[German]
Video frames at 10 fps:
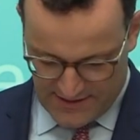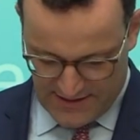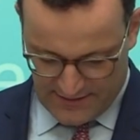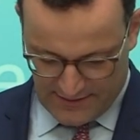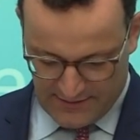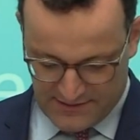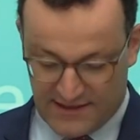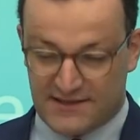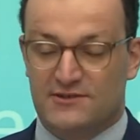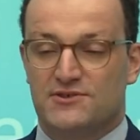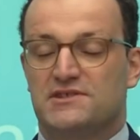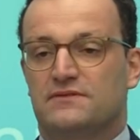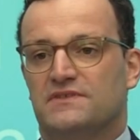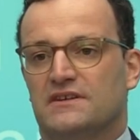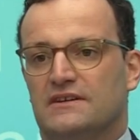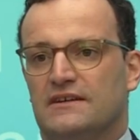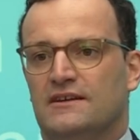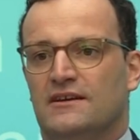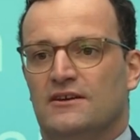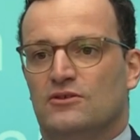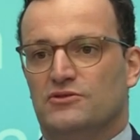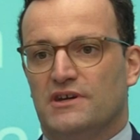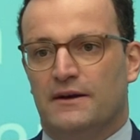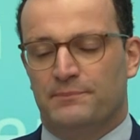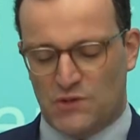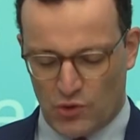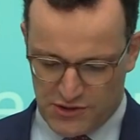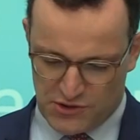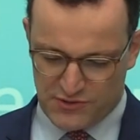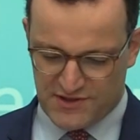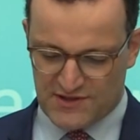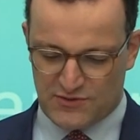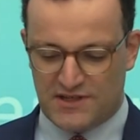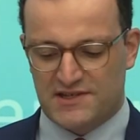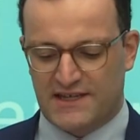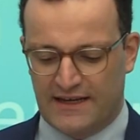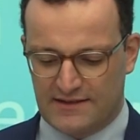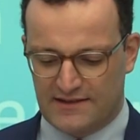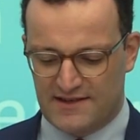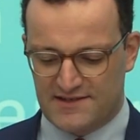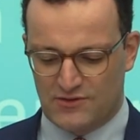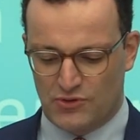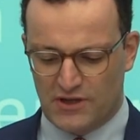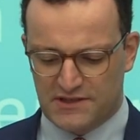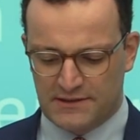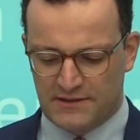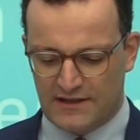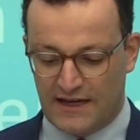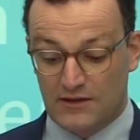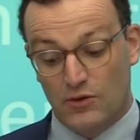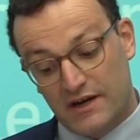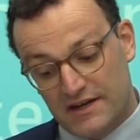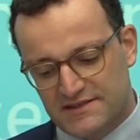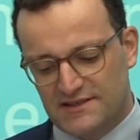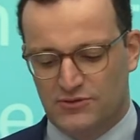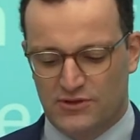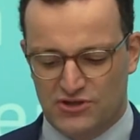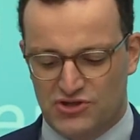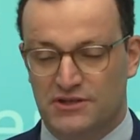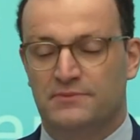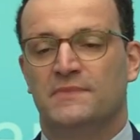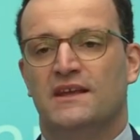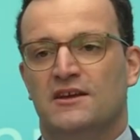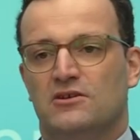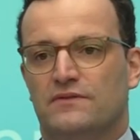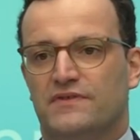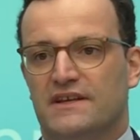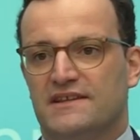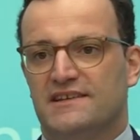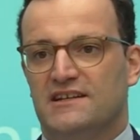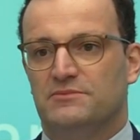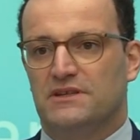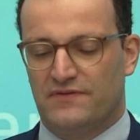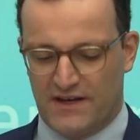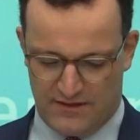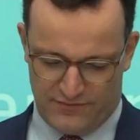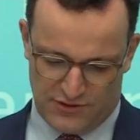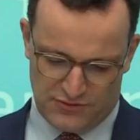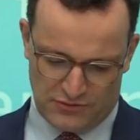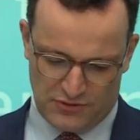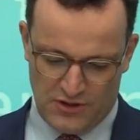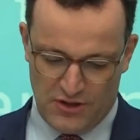gegen Tetanus, Diphtherie oder Keuchhusten, sodass Krankenkassen dort eine organisatorische und finanzielle Mitverantwortung